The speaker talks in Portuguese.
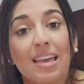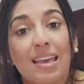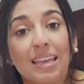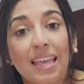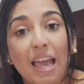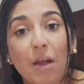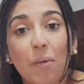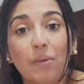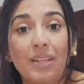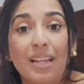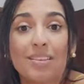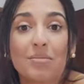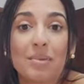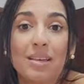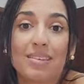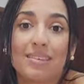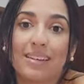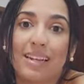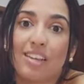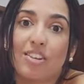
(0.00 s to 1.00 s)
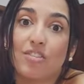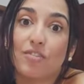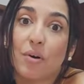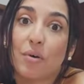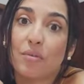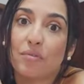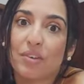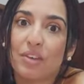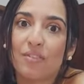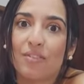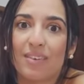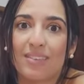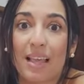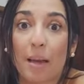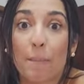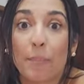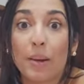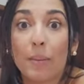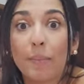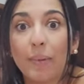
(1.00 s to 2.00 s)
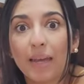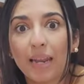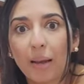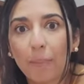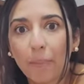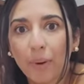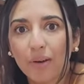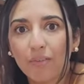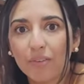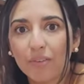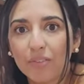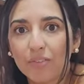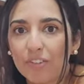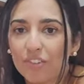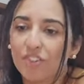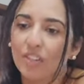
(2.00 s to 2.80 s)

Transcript: que é quando as minhas clientes vão vir fazer a primeira prova do